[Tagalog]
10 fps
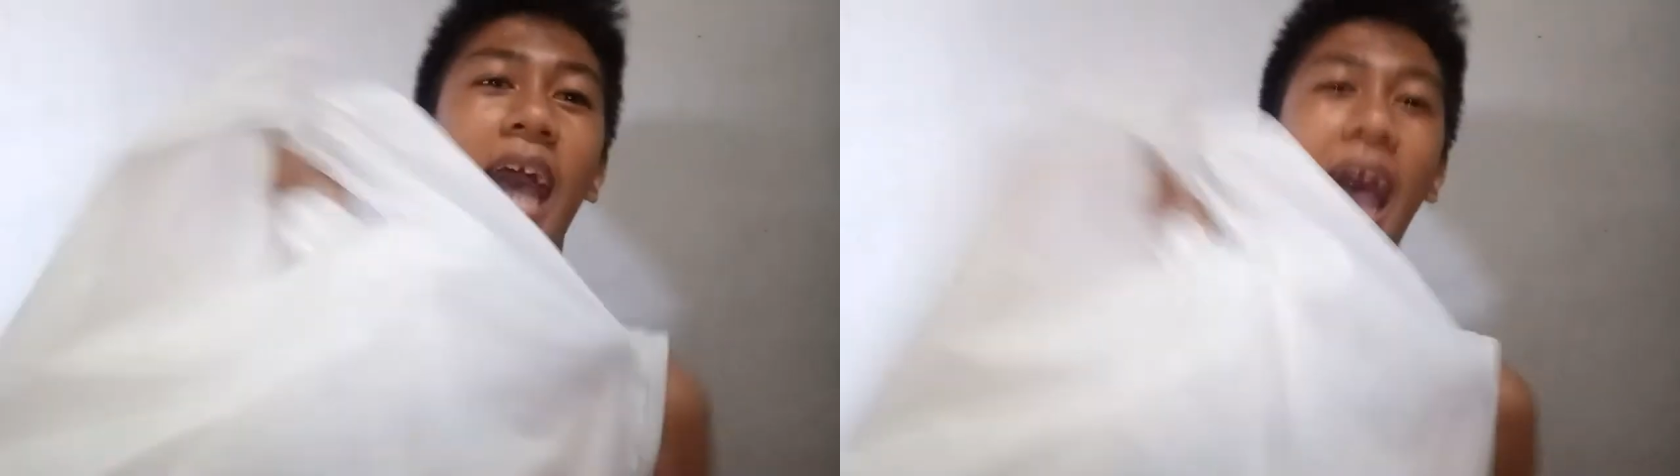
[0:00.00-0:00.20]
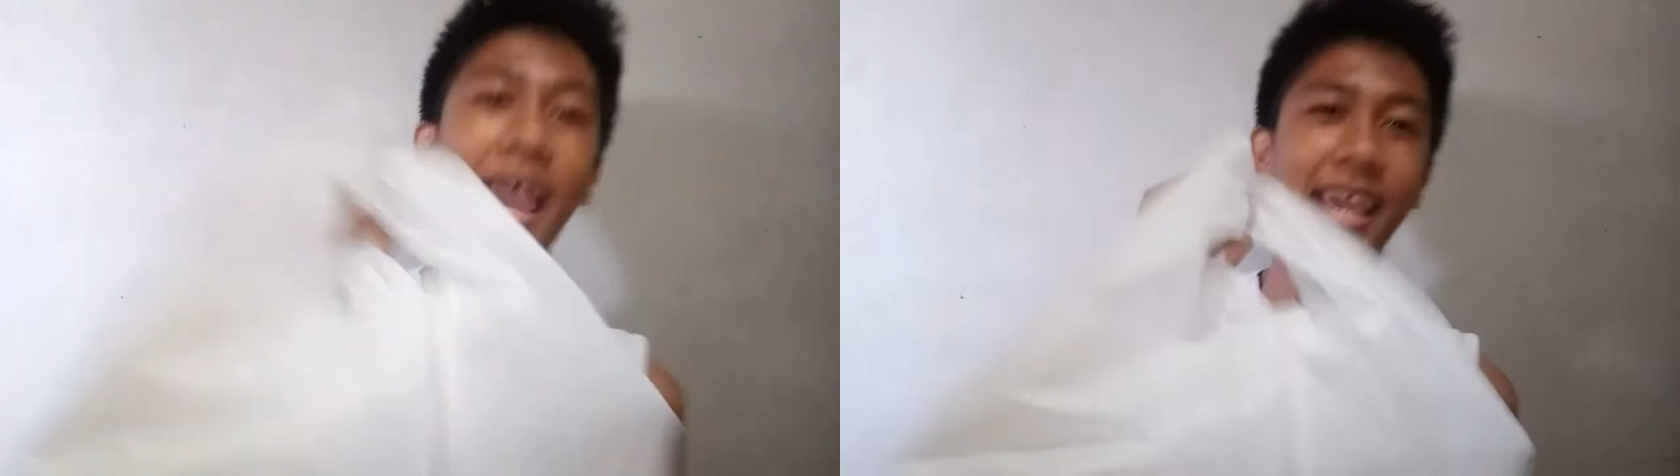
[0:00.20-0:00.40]

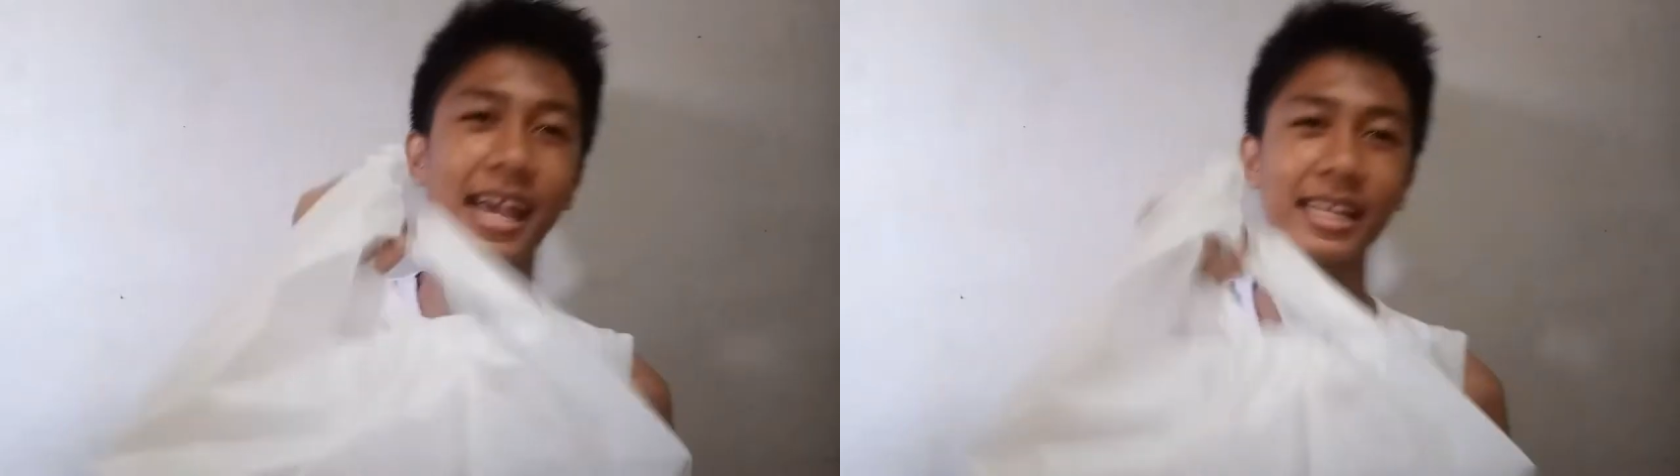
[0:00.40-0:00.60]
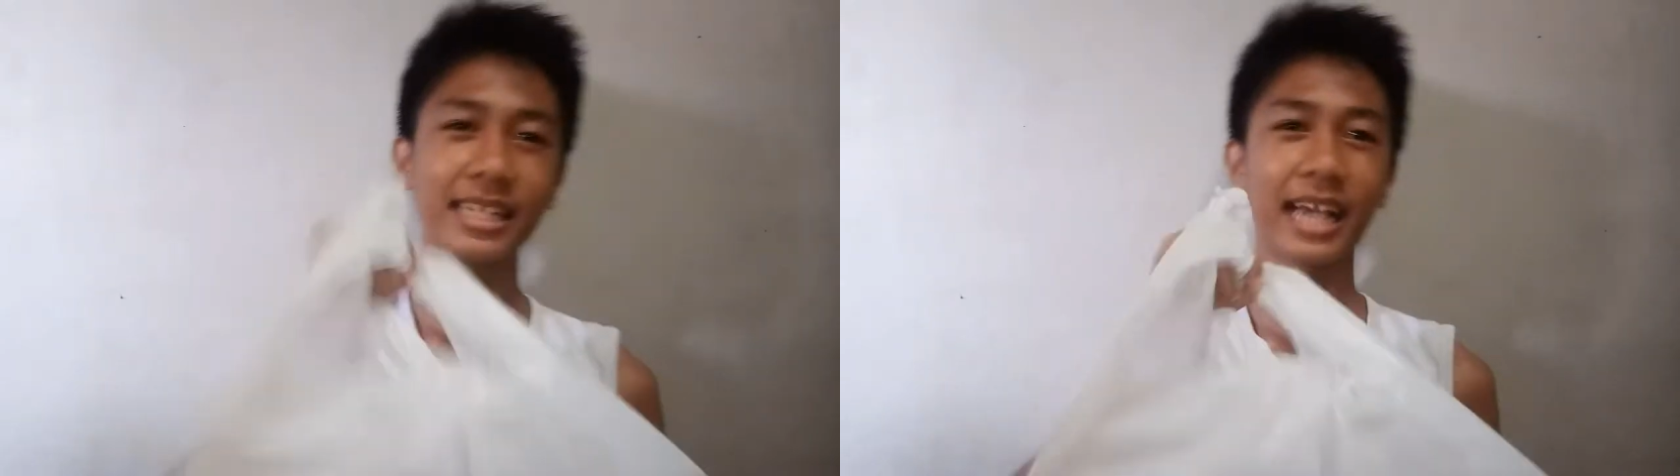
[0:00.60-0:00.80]

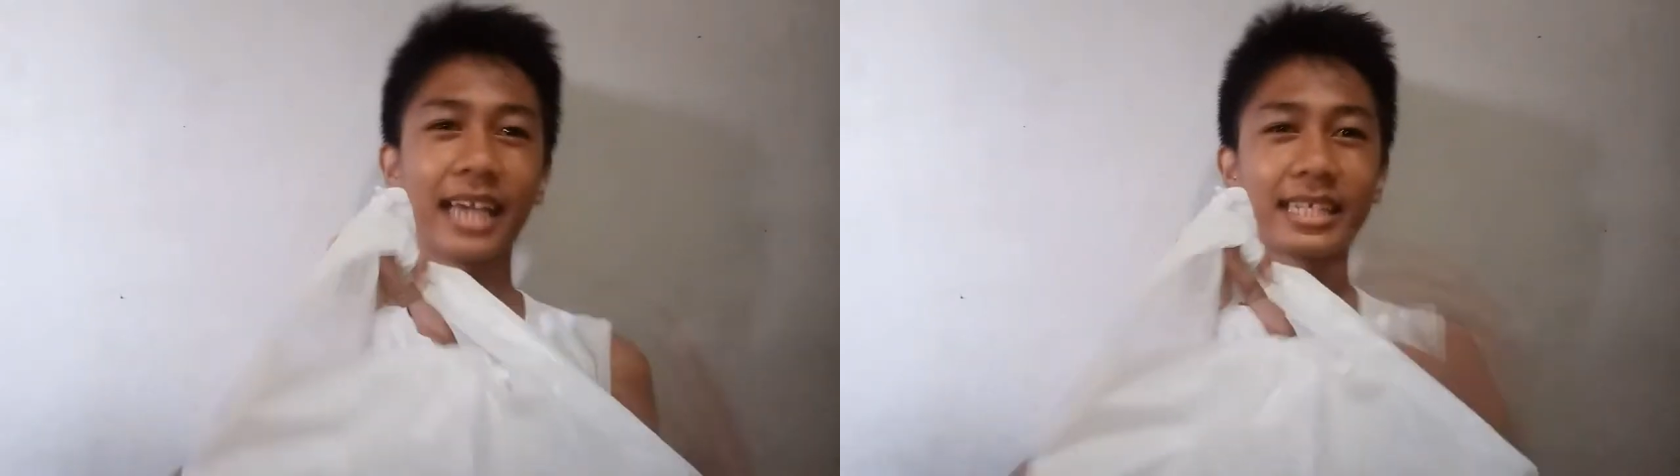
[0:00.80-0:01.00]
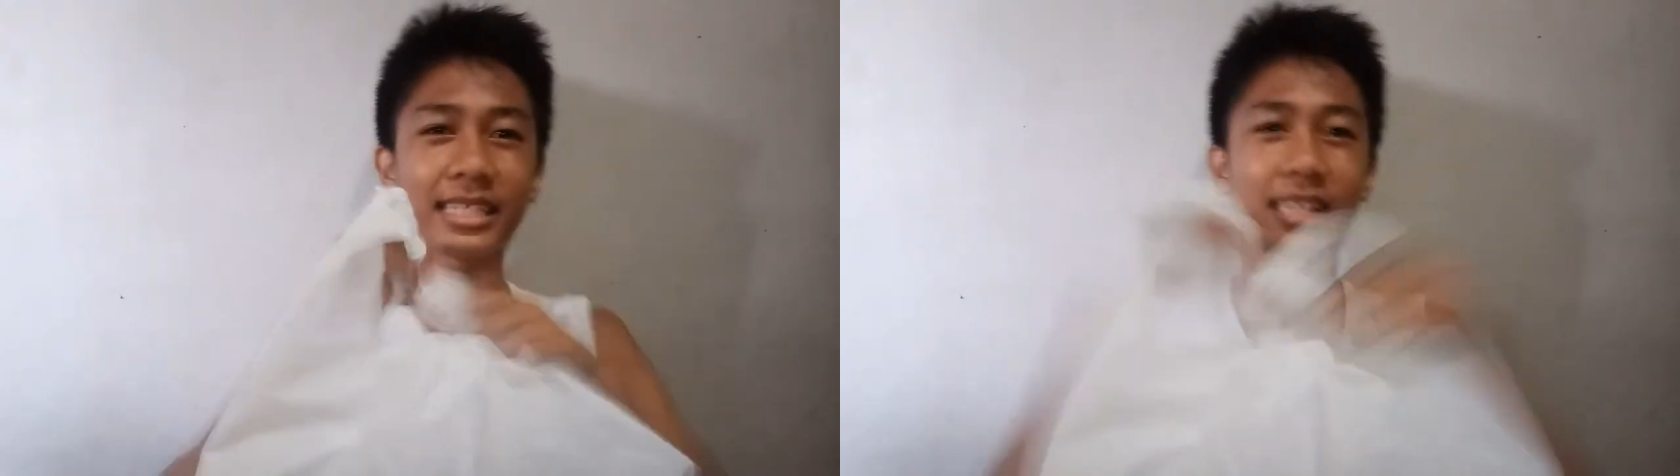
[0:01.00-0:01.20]
Ayan,
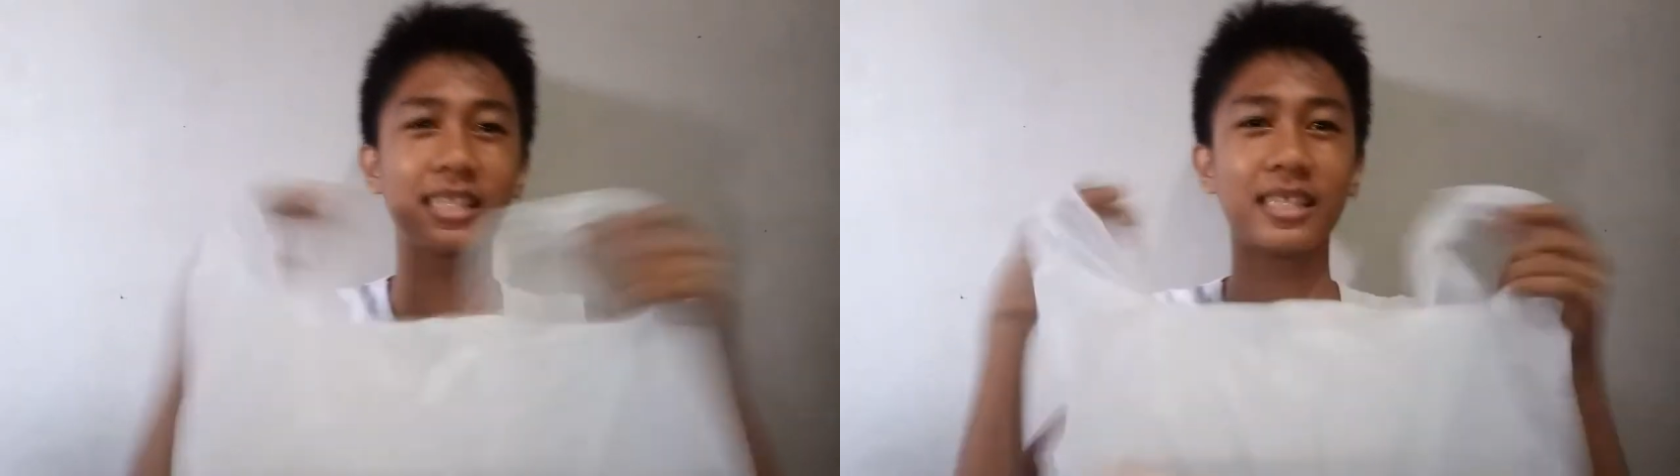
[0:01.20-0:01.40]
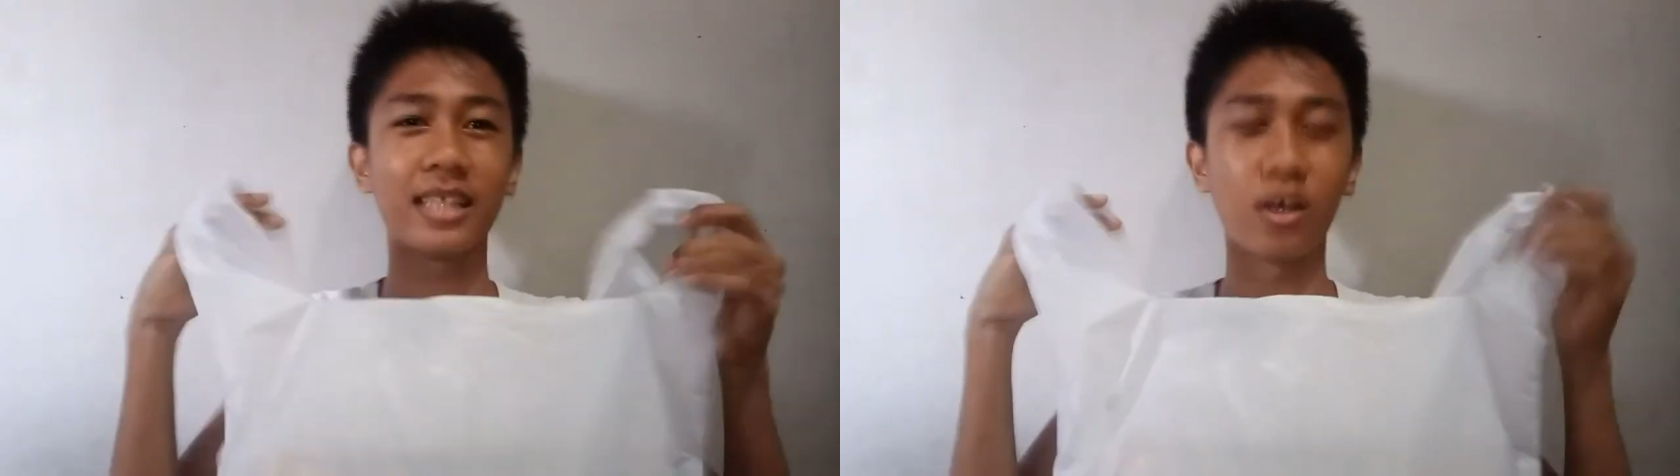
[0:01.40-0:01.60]
guys.
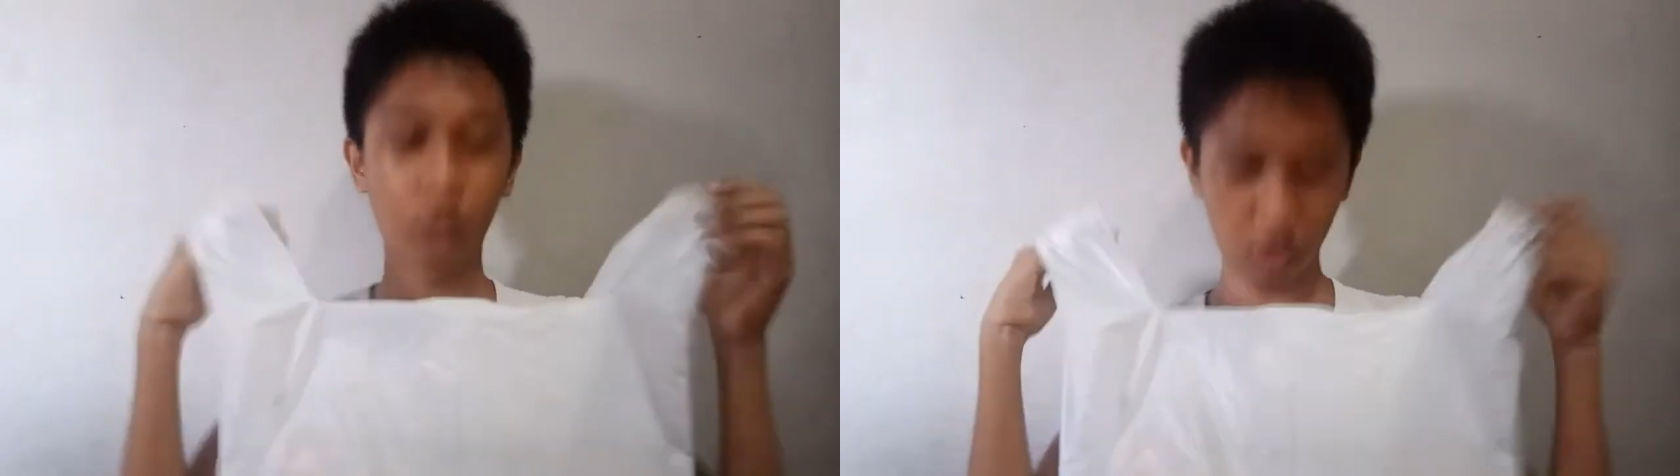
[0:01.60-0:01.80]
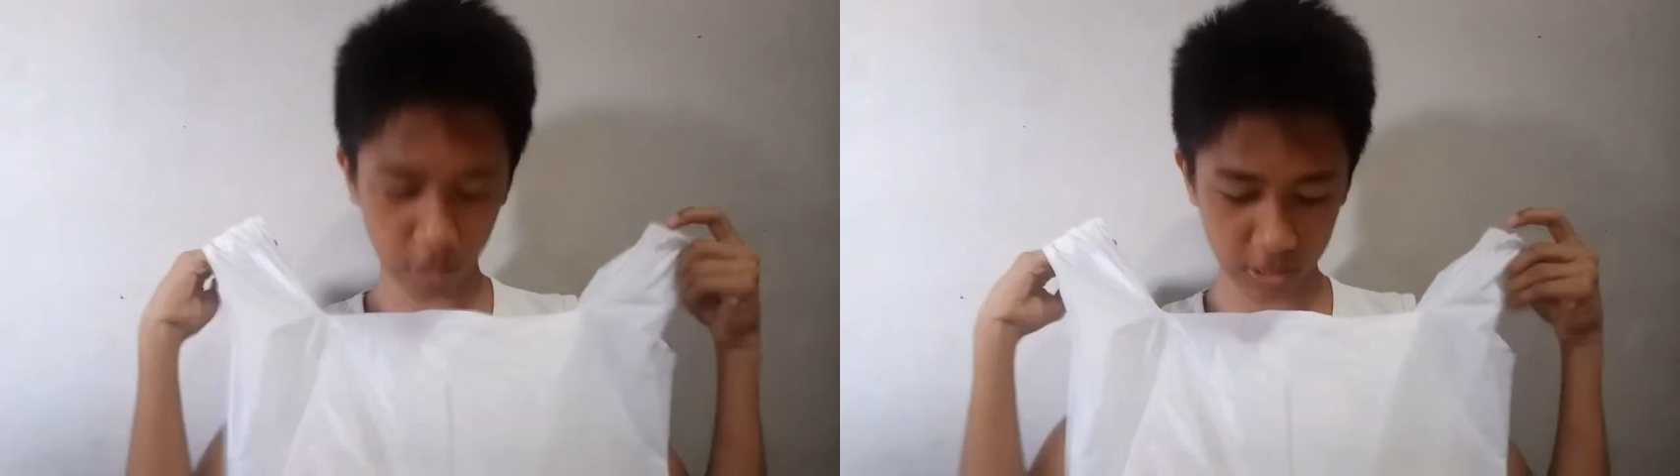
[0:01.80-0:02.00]

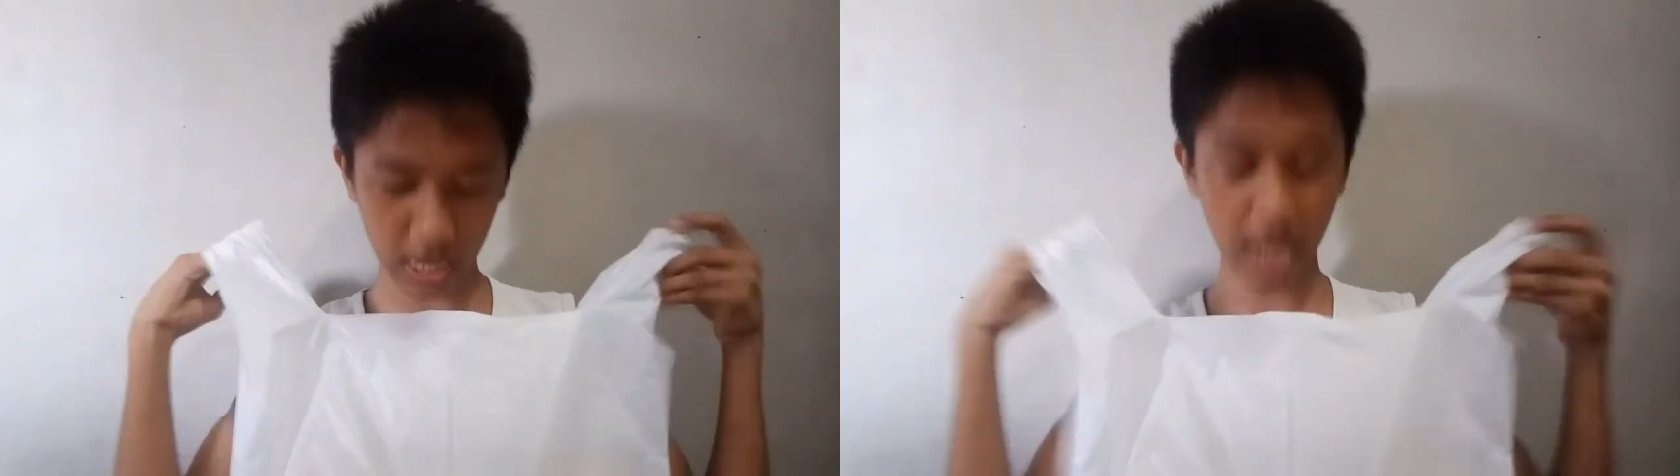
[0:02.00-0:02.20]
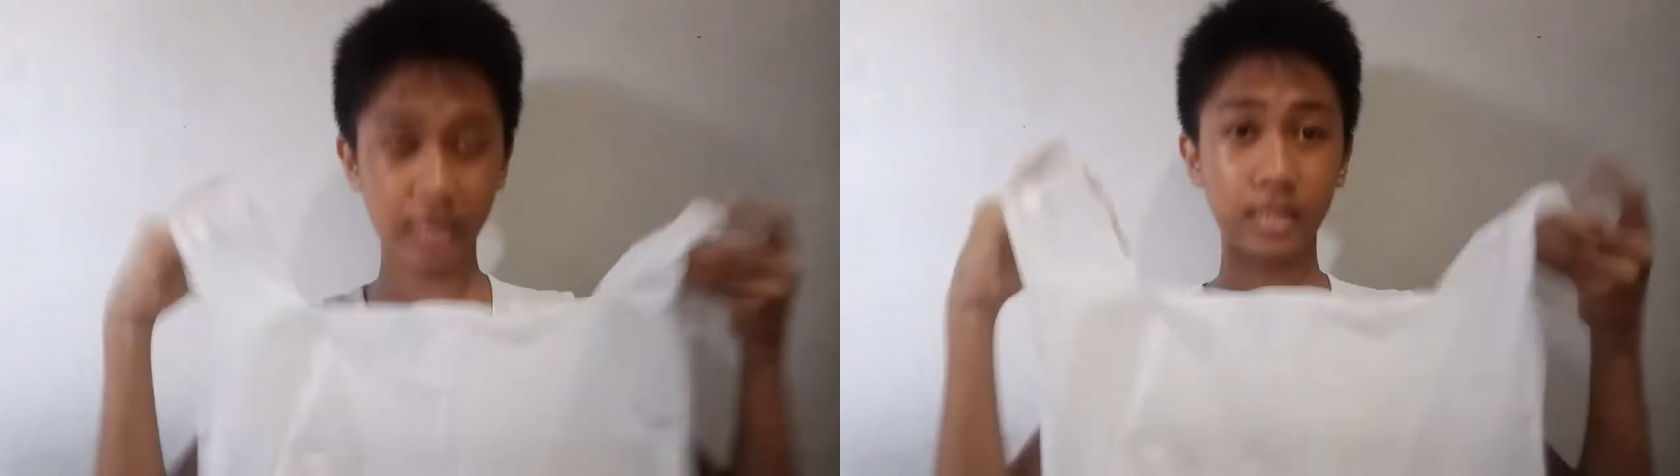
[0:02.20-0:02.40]
Nakuha ko na siya